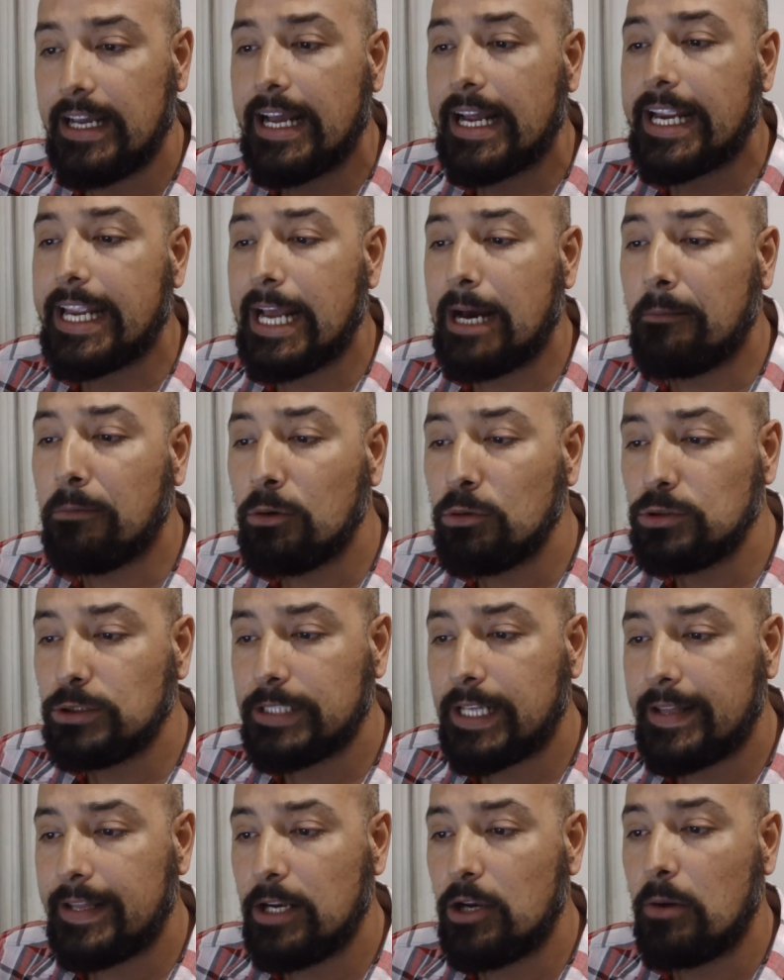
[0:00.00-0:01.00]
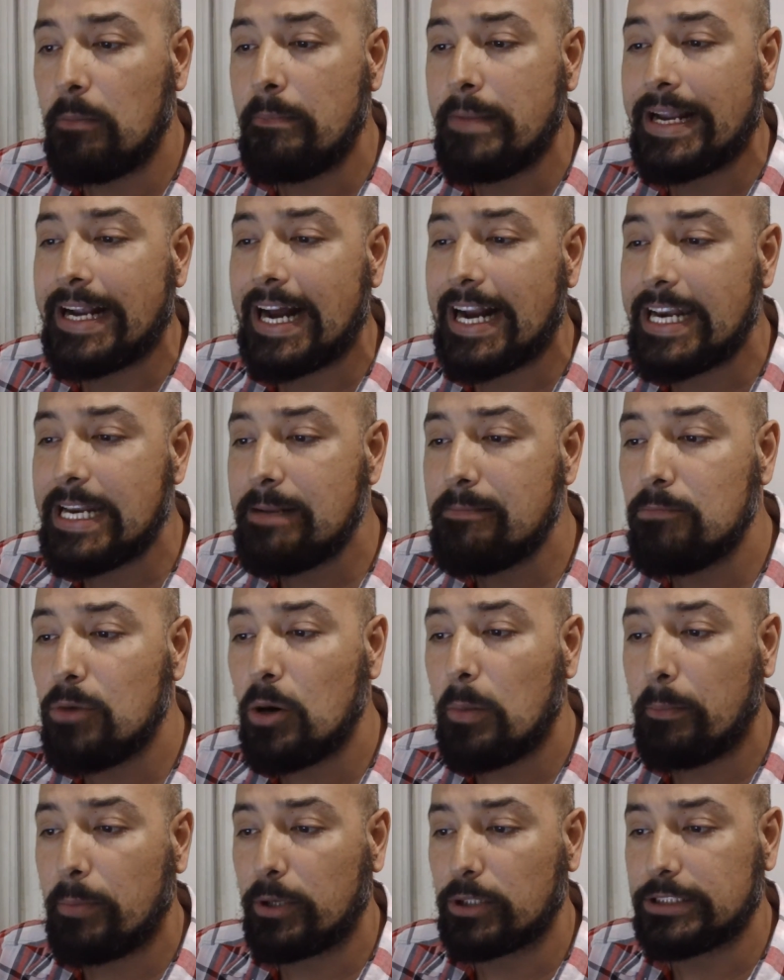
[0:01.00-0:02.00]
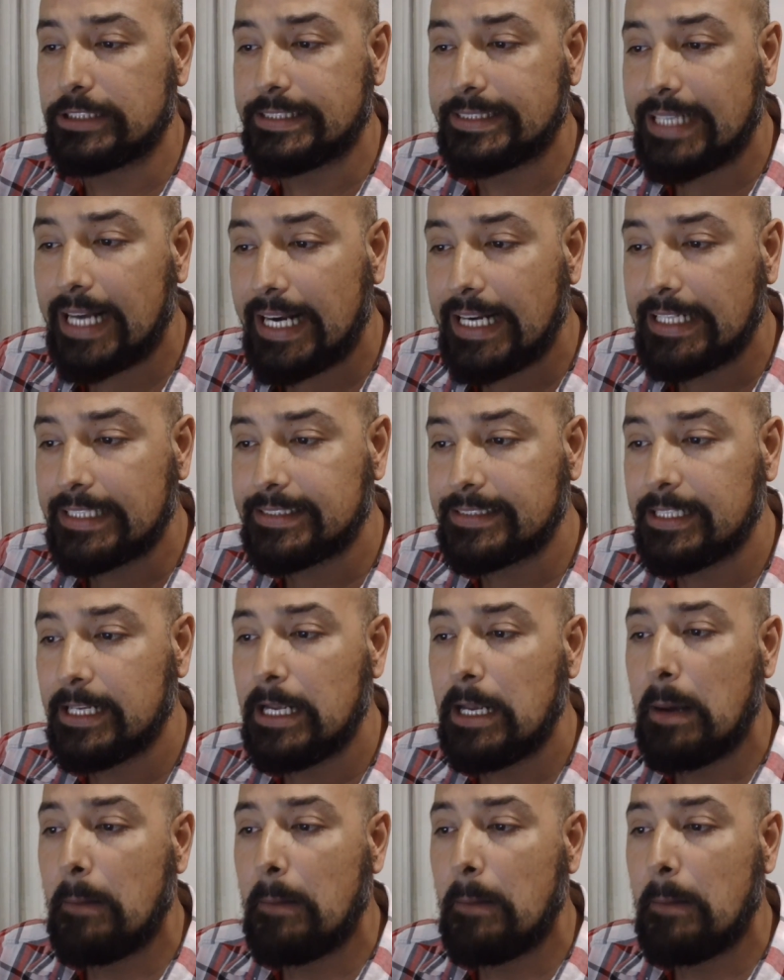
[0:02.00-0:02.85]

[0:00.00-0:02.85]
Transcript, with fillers: que abusa de los mecanismos procesales